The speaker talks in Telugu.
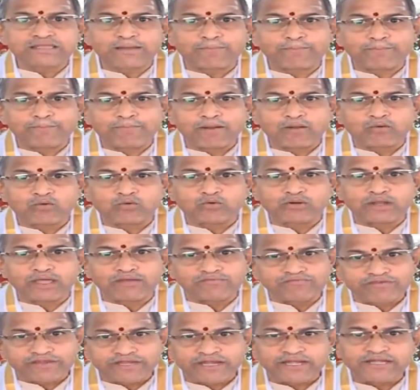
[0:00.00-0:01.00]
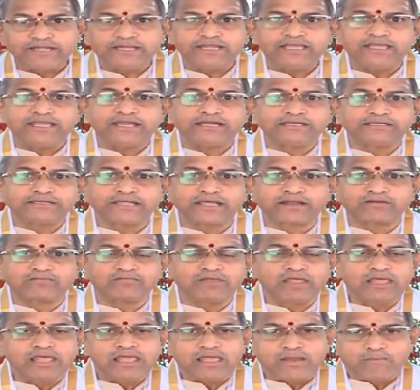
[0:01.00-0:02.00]
తప్పకుండా వినండి అంటారు
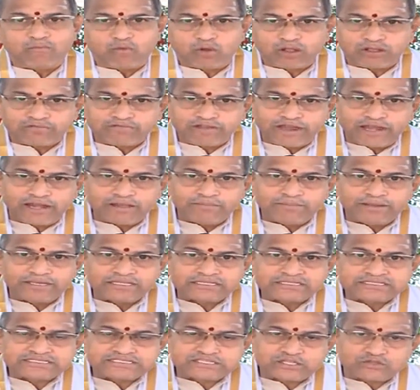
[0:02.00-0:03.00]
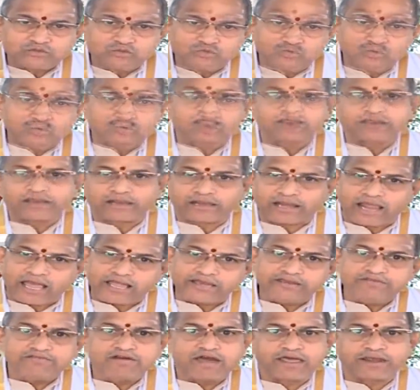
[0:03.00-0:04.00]
ఒకవేళ మనం చదువుకోవడం
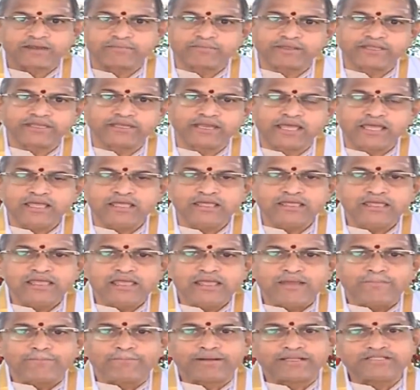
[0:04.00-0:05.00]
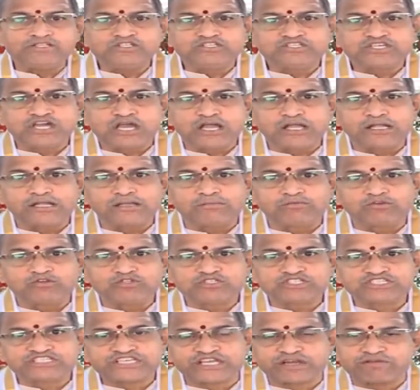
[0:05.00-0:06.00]
రానివారమైన పంచాంగమును
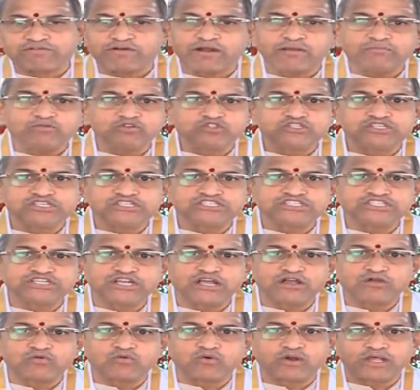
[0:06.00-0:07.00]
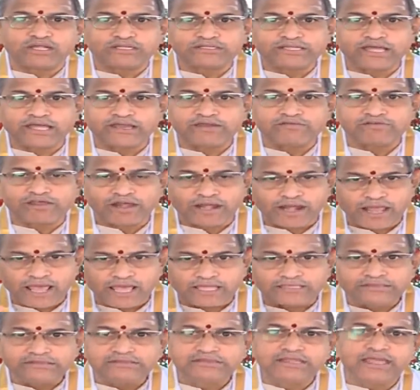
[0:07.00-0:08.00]
శ్రవణము చేసినా కూడా దాని వలన
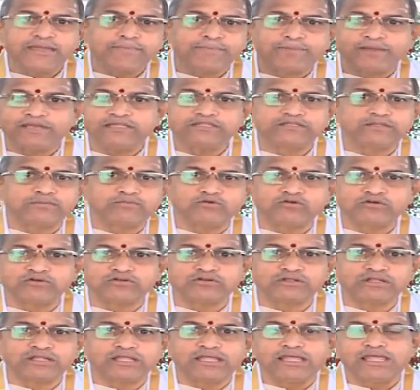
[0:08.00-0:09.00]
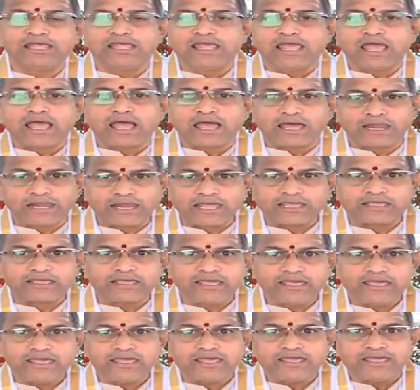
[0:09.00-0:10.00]
అంతే ఫలితం ఉంటుంది
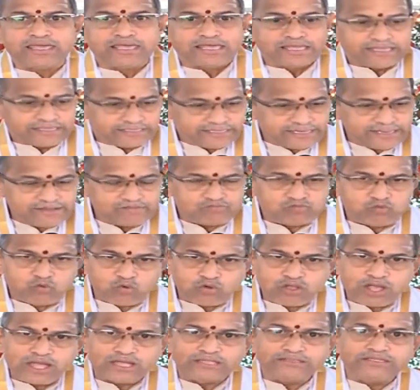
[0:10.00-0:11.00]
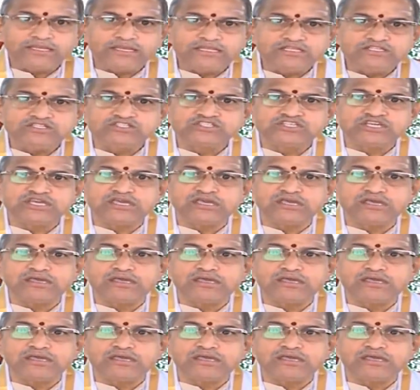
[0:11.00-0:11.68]
అలాగే ఈ ఉగాది నుంచి